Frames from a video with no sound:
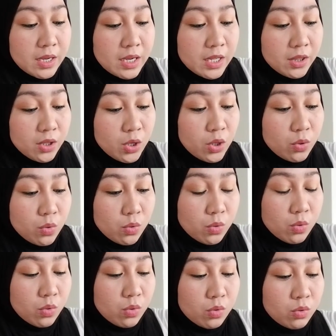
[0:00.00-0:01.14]
ito
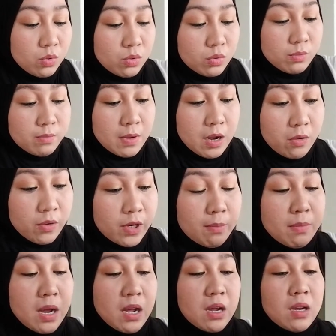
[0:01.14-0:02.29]
yung power
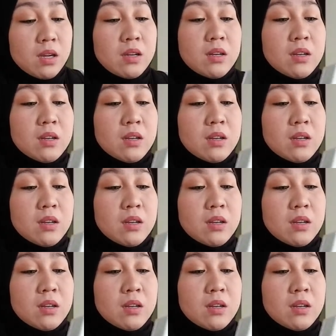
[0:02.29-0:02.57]
bank.